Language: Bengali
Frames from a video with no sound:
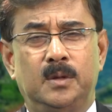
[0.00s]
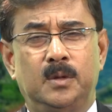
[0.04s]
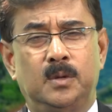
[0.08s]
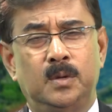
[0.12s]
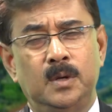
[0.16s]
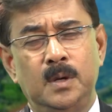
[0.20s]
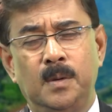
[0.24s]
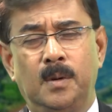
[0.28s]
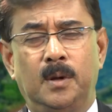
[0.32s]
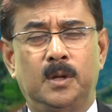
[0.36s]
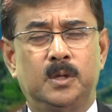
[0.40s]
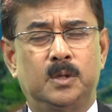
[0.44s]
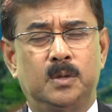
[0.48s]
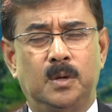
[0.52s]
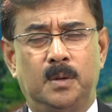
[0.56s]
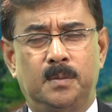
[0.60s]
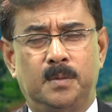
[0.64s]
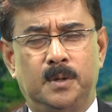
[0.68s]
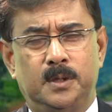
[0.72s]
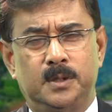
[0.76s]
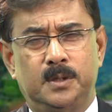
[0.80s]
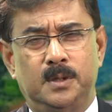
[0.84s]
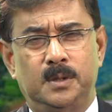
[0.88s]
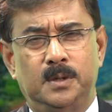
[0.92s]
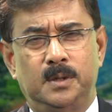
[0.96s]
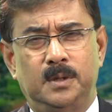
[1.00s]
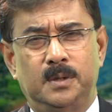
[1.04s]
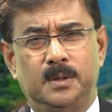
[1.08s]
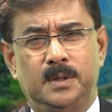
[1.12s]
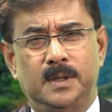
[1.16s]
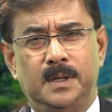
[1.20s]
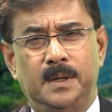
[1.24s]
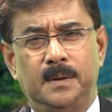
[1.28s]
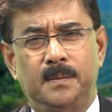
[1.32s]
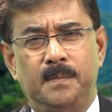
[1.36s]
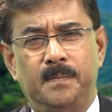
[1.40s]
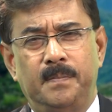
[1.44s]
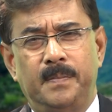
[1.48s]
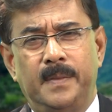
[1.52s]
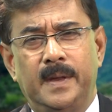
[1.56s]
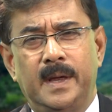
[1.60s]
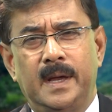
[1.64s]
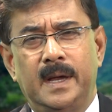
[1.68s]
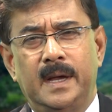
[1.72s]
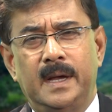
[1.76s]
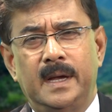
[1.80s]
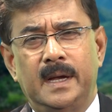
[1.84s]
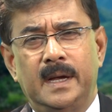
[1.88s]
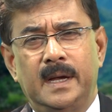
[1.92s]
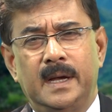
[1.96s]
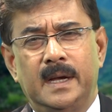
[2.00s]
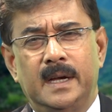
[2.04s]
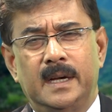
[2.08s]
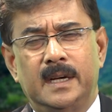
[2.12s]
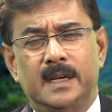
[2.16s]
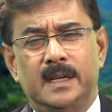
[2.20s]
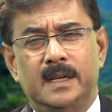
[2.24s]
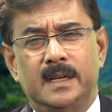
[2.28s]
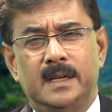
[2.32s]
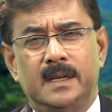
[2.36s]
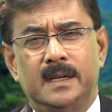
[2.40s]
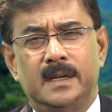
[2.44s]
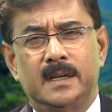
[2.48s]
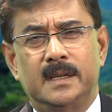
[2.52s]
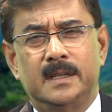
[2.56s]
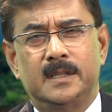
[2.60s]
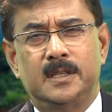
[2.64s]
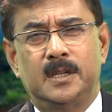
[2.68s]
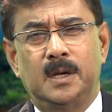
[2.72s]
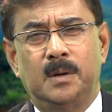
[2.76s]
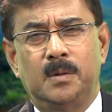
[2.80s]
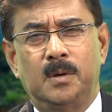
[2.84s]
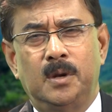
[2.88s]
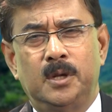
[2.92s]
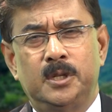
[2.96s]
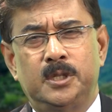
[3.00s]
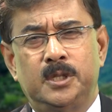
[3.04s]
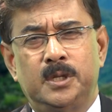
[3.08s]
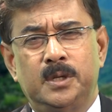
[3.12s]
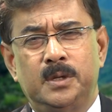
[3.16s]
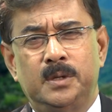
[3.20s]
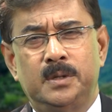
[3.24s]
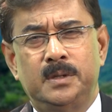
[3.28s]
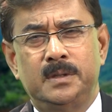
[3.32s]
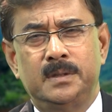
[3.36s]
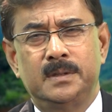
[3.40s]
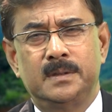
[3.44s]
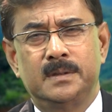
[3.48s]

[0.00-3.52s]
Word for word: তুমি বলো তোমার পছন্দ কি সে বলে শোনো